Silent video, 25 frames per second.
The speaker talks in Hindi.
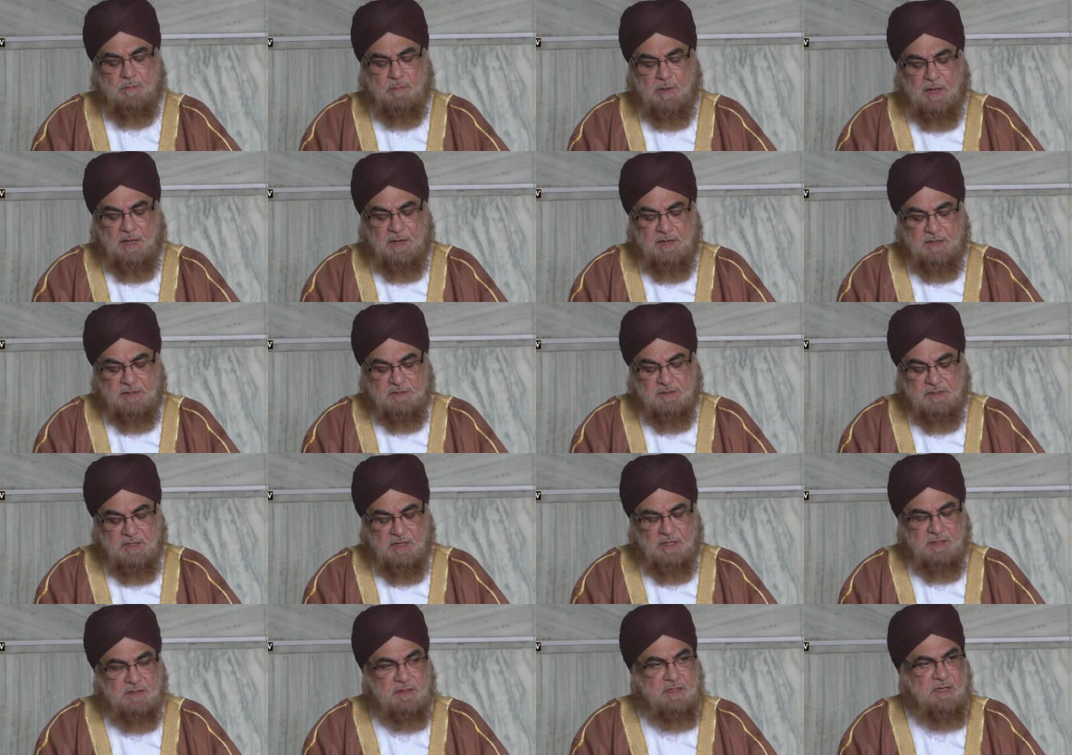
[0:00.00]

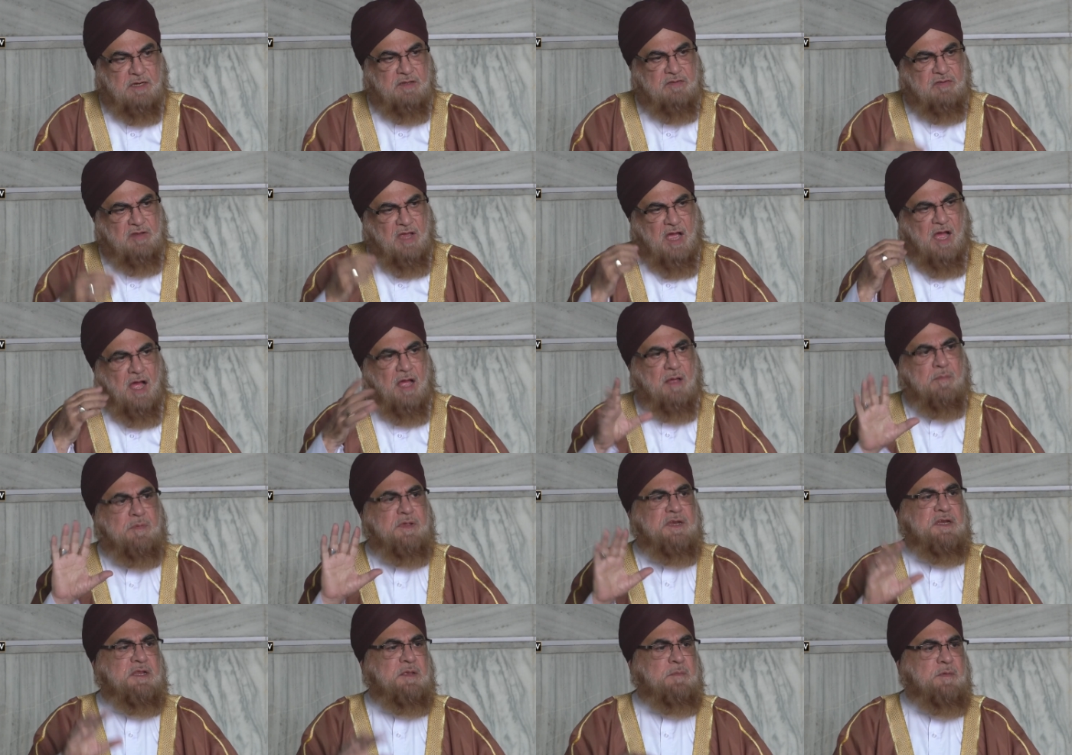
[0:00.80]
भारत के अंदर
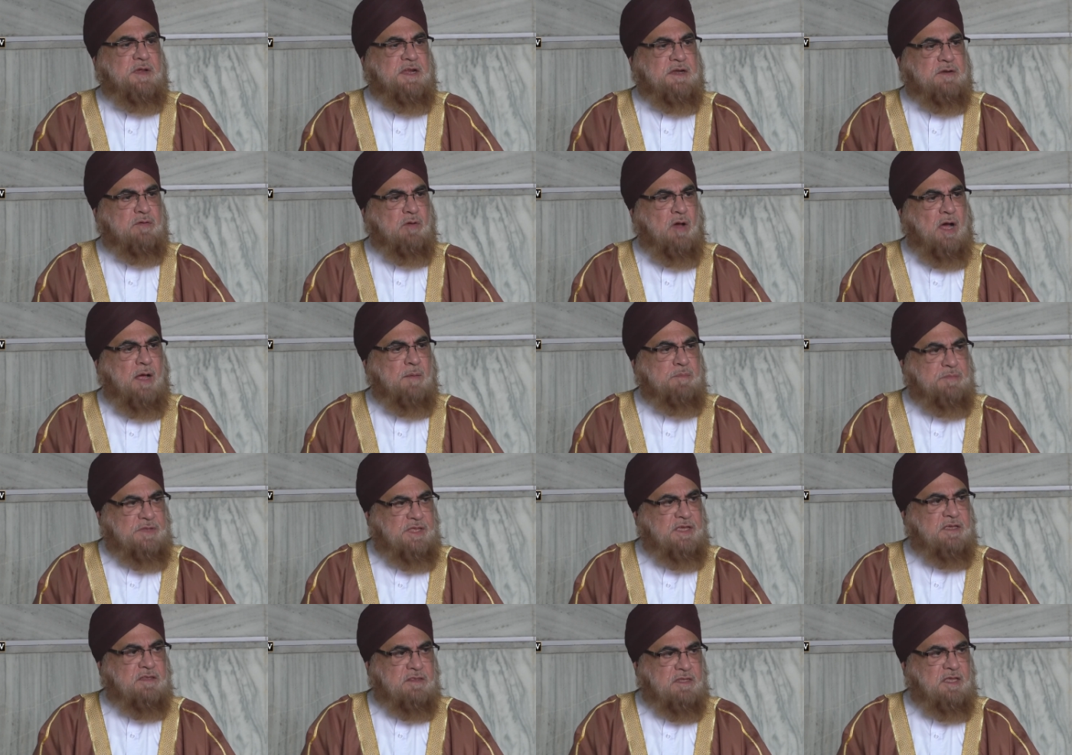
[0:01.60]
जहाँ भी डिबेट हो आप
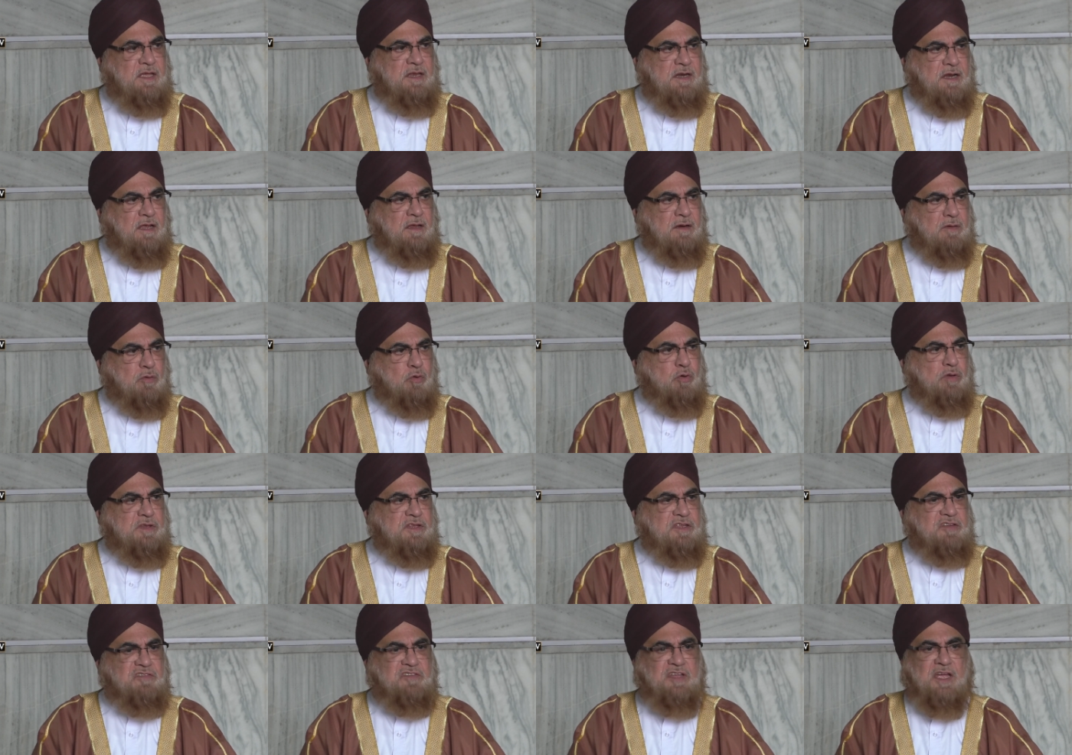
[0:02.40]
देखते हैं ना
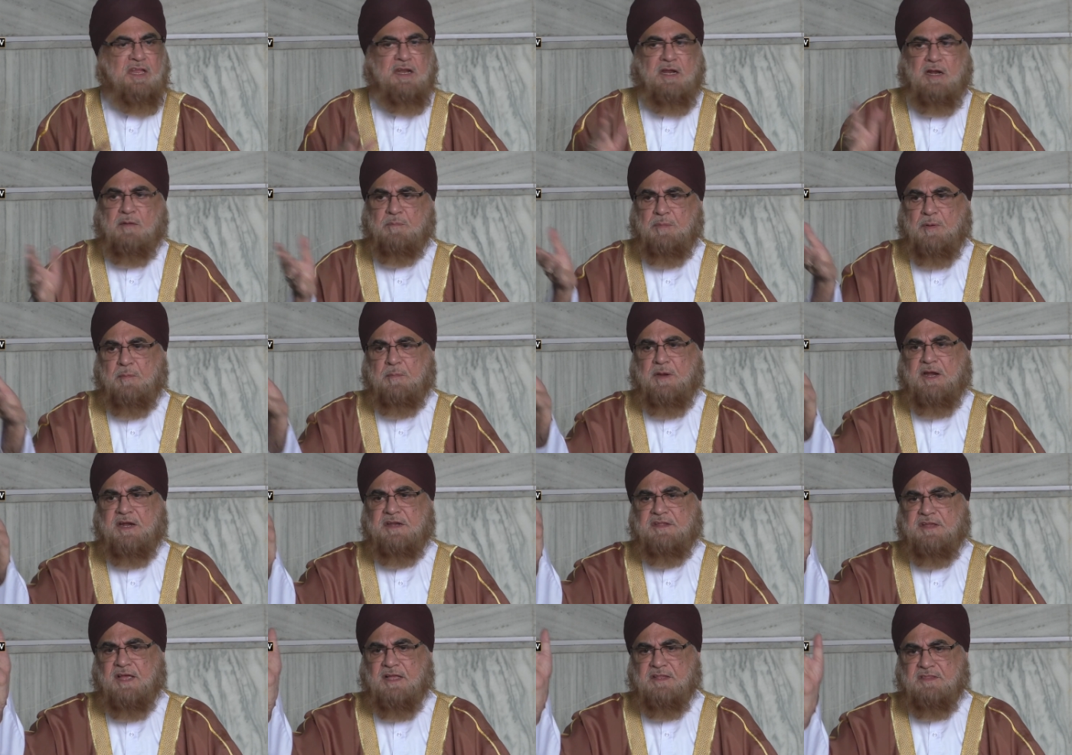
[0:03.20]
रोज़ ही चैनल पे
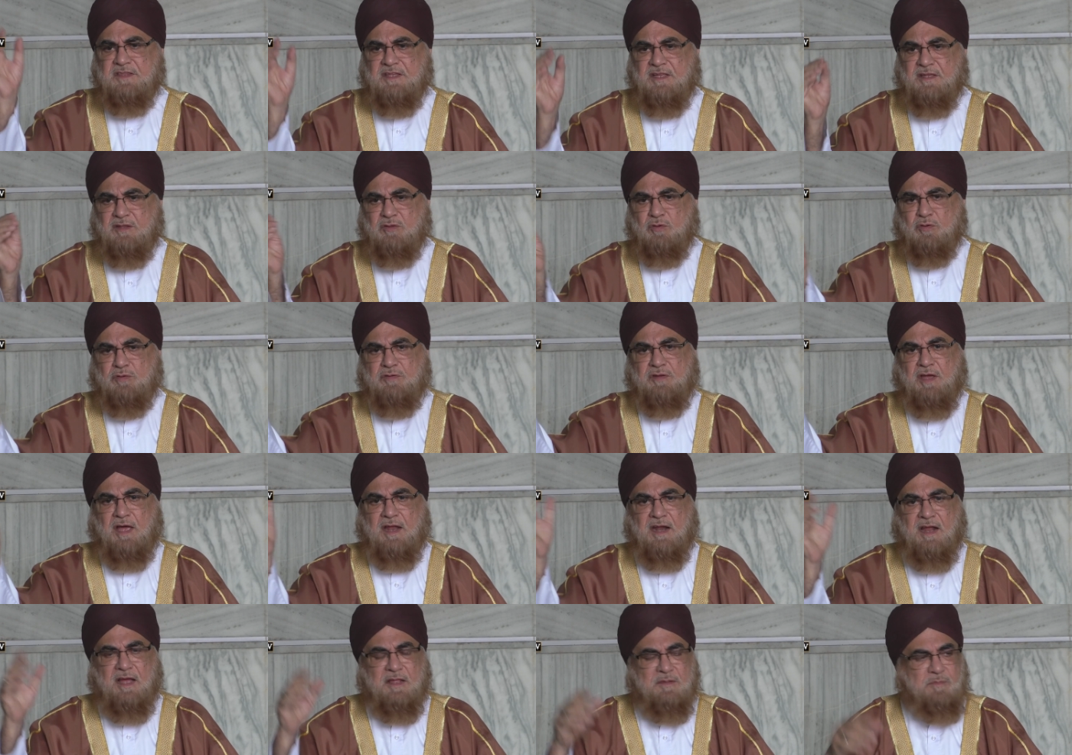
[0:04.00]
बैठ जाते हैं दो
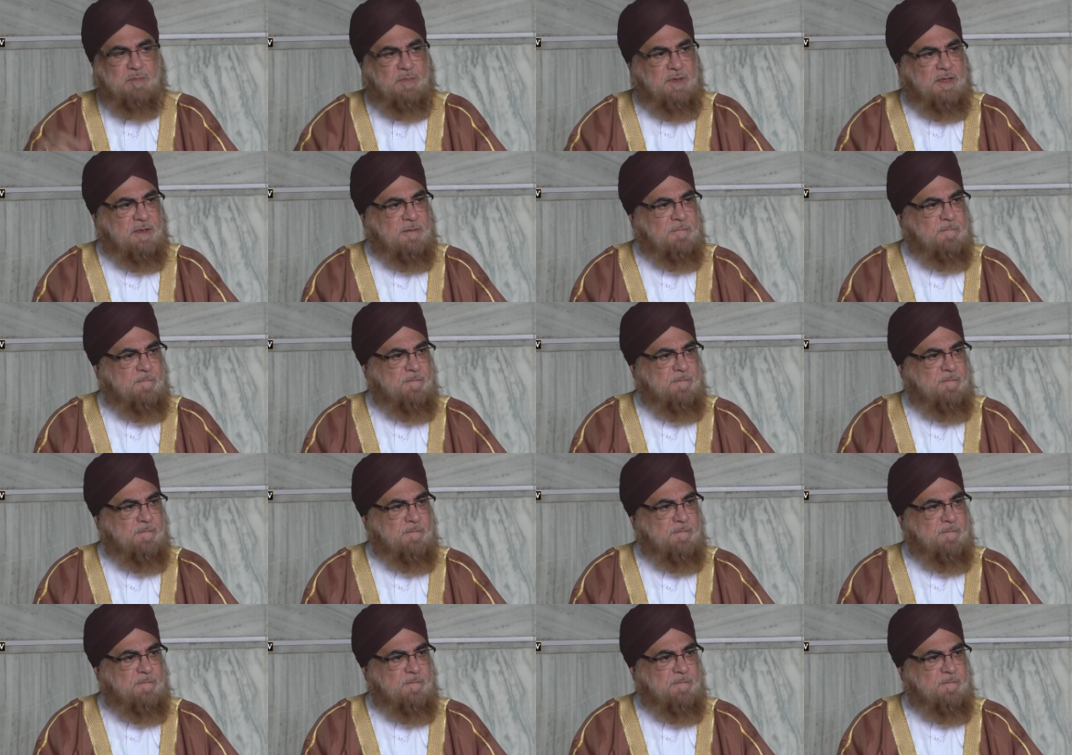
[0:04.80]
चार आदमी